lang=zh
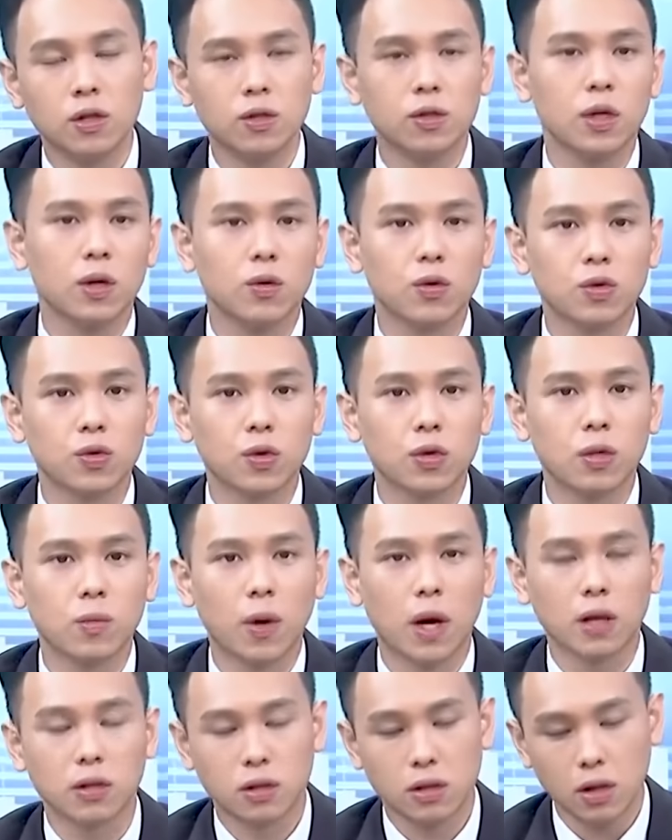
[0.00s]
就像我说的
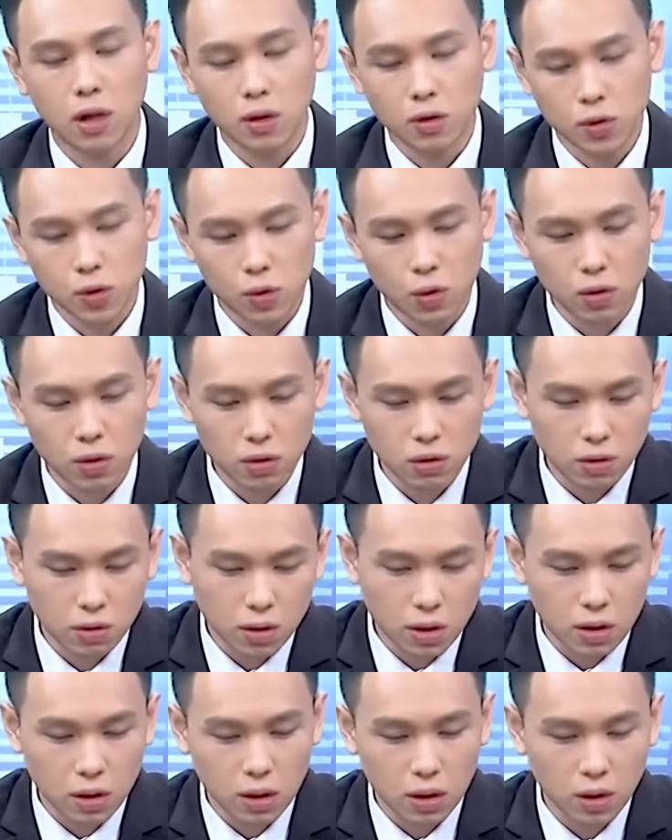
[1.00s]
嘛，只要说
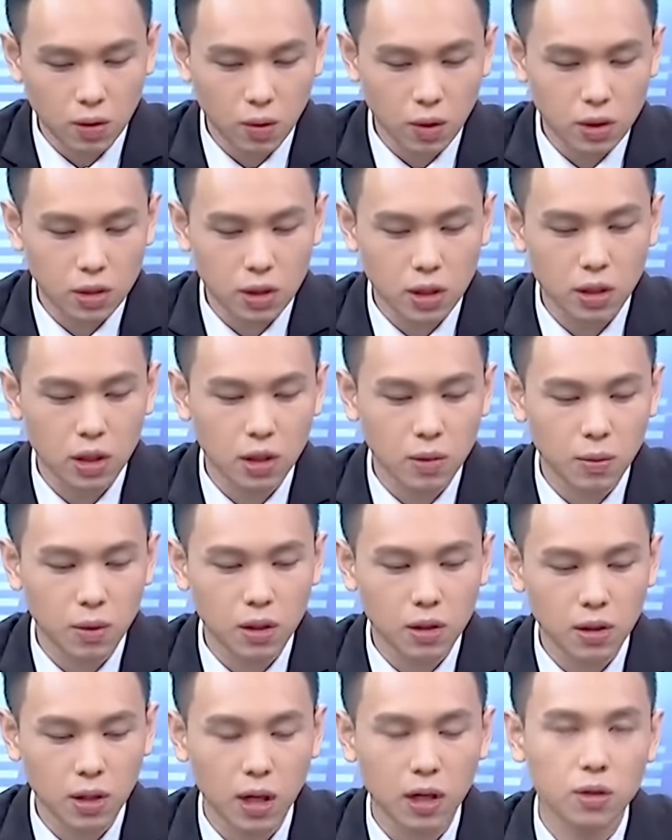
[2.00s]
任何的位阶里
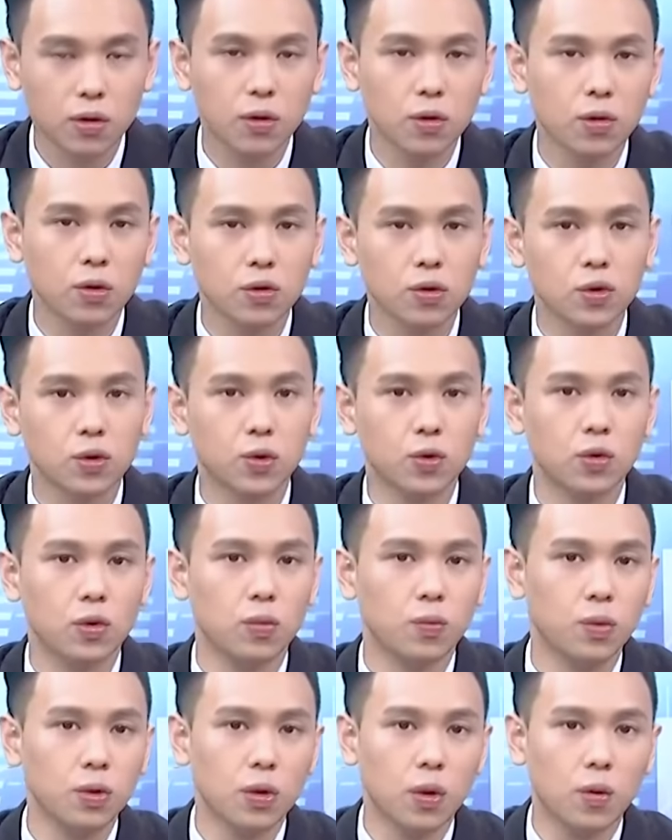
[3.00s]
面，它都有属
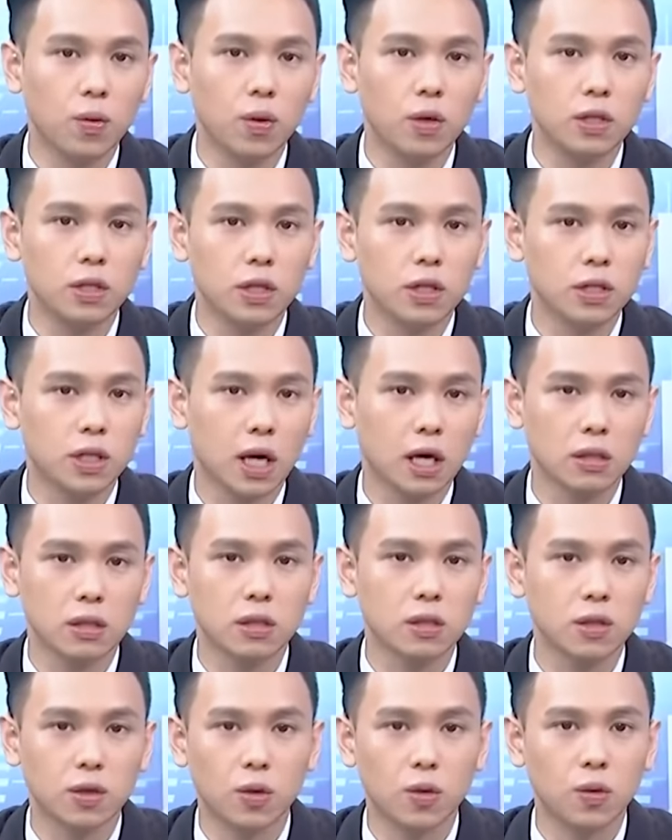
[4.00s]
于不同位阶的强
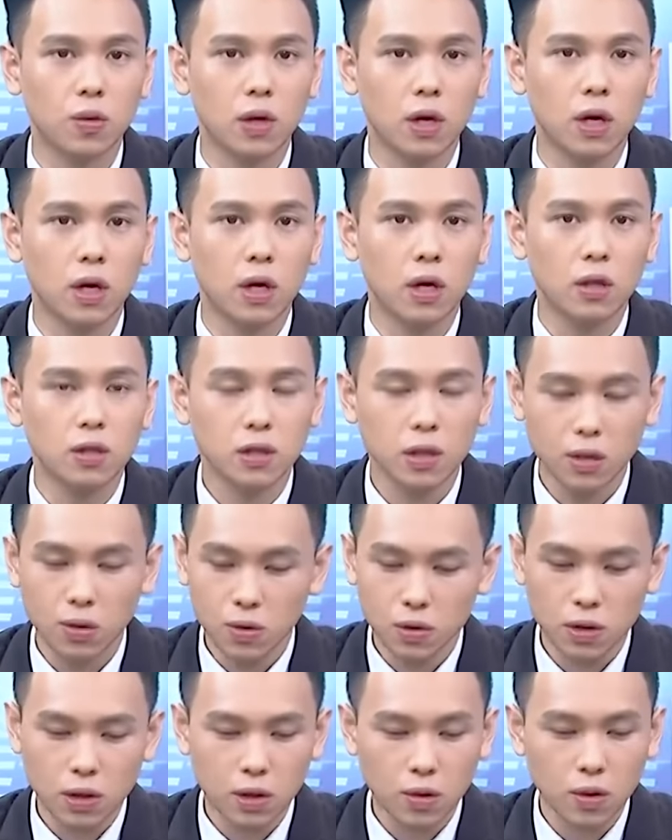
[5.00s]
势股，针
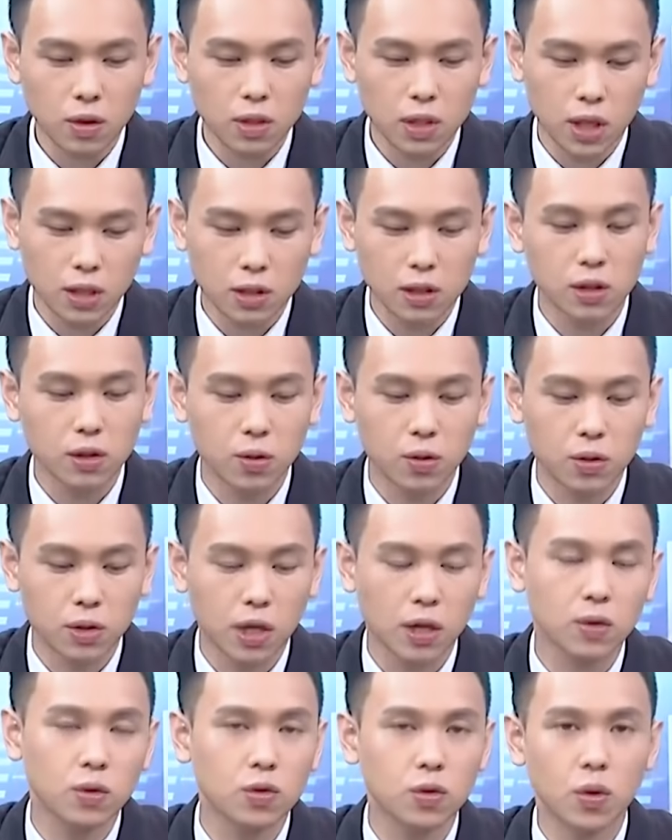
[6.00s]
对这一块强势股
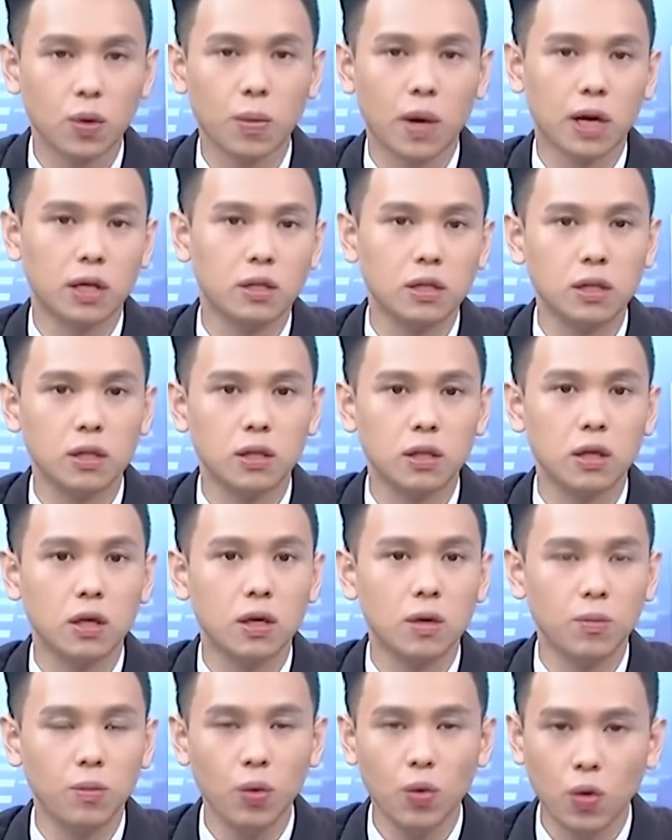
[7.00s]
下去做买进，
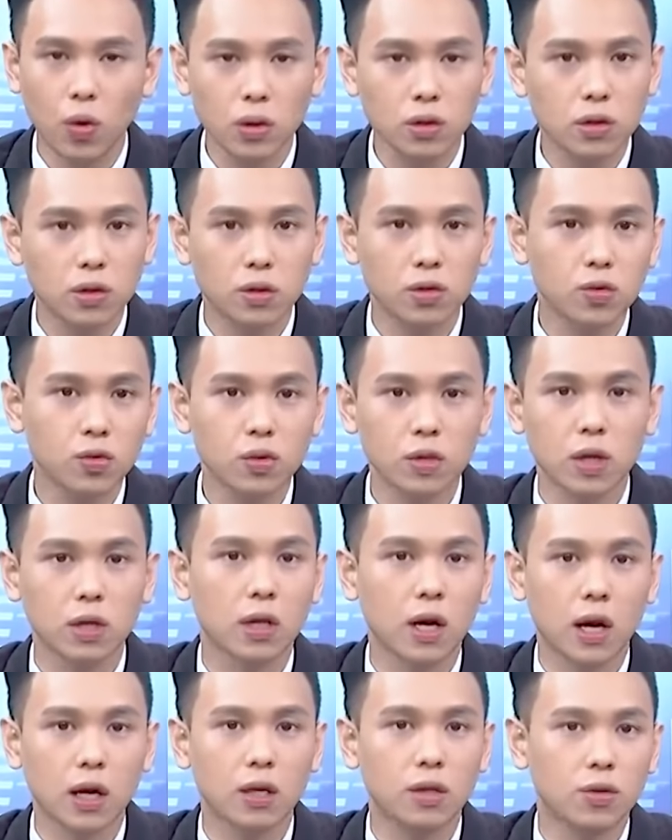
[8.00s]
不管指数在
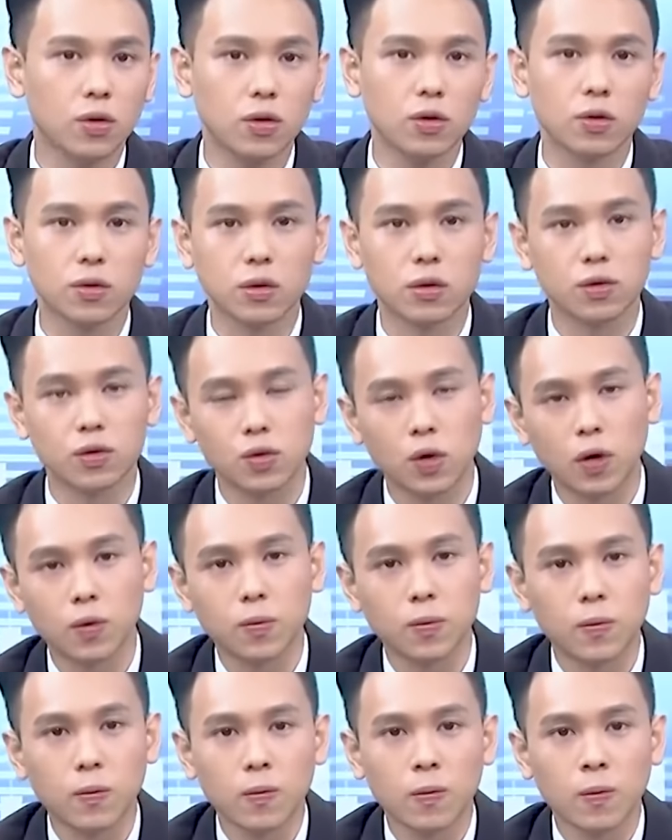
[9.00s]
哪里都有的赚。